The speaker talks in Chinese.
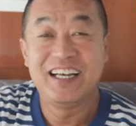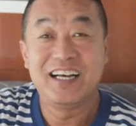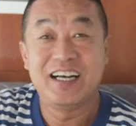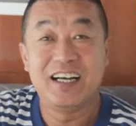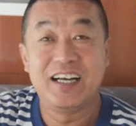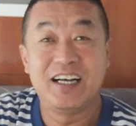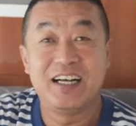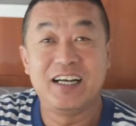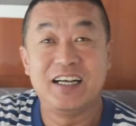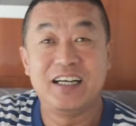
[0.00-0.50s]
那
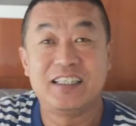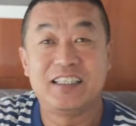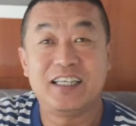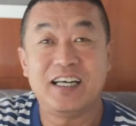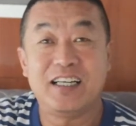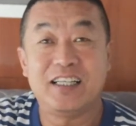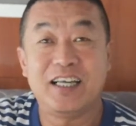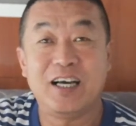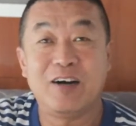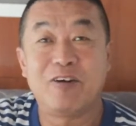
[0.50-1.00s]
个这
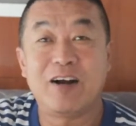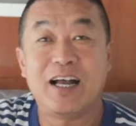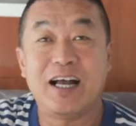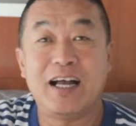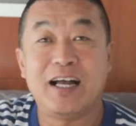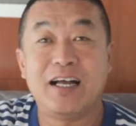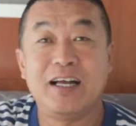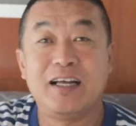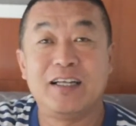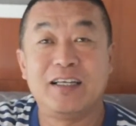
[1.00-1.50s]
两天我
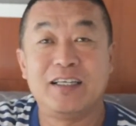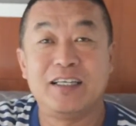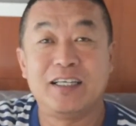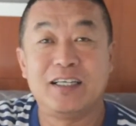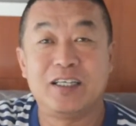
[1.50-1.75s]
看那